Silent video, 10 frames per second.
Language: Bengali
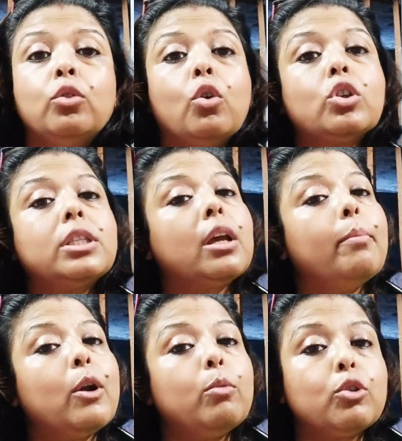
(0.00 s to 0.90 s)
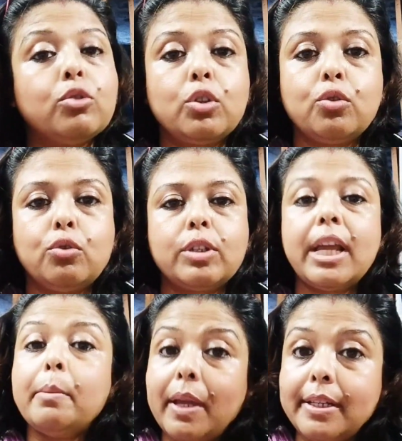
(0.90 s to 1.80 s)
দশ থেকে বারো বছরের ছোট
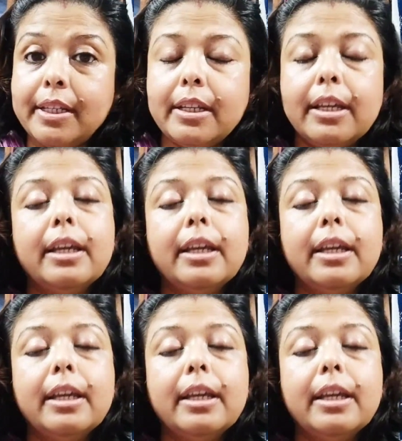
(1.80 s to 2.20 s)
সেই মেয়েটির